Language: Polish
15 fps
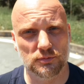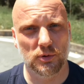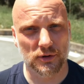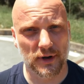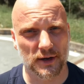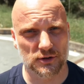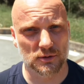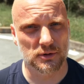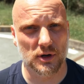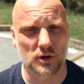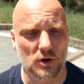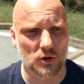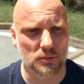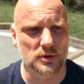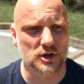bo nie chcą
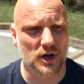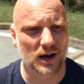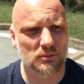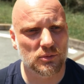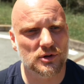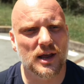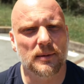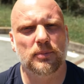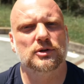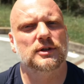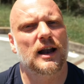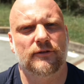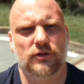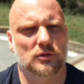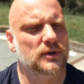tego robić, albo nie
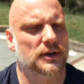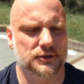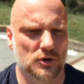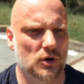potrafią nas